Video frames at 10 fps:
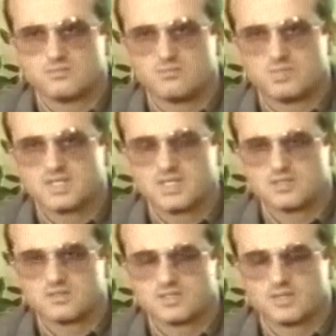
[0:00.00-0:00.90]

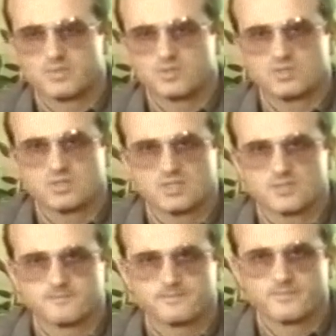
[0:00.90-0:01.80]
badanie napełnienia
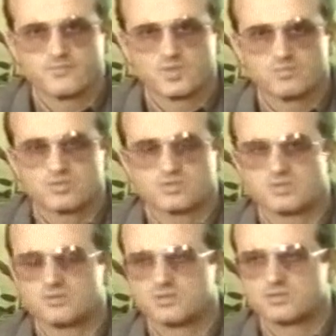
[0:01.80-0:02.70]

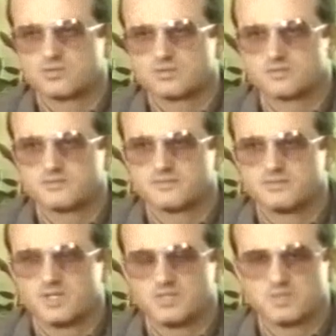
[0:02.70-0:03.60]
poszczególnych kursów,
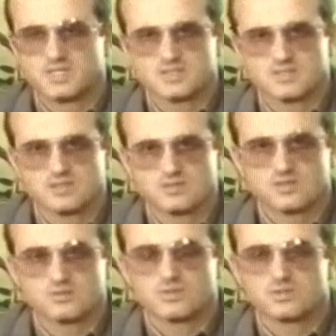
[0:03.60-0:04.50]
eliminacja tych,
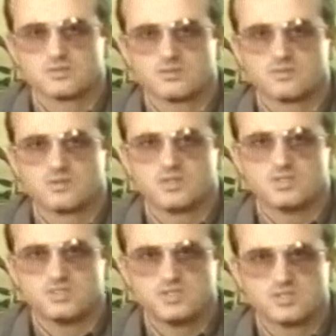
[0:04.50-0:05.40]
które są
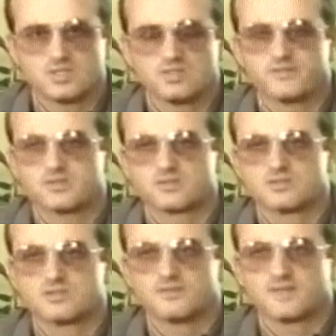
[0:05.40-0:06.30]
dzisiaj
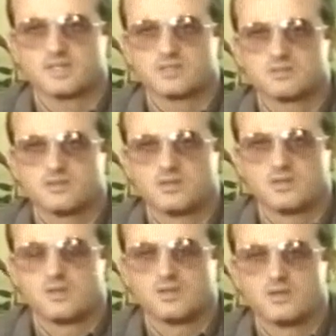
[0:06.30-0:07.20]
niewykorzystywane
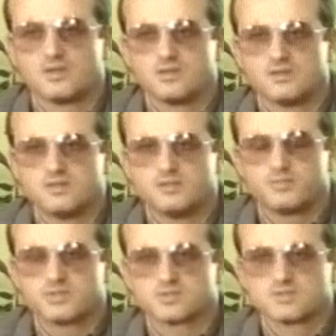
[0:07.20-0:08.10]
i
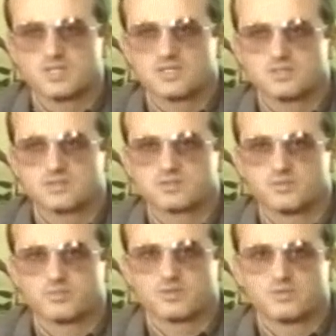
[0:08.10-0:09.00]
pozostaje jeszcze
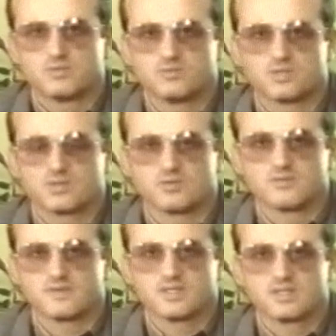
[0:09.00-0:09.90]
problem
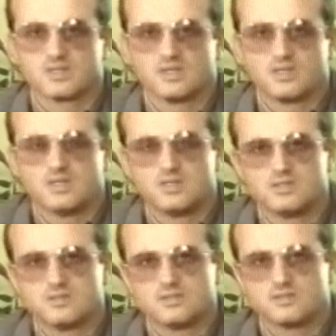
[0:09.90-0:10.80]
uregulowania
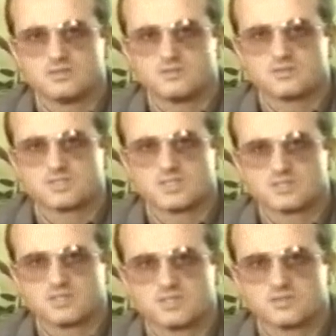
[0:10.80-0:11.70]
linii CZ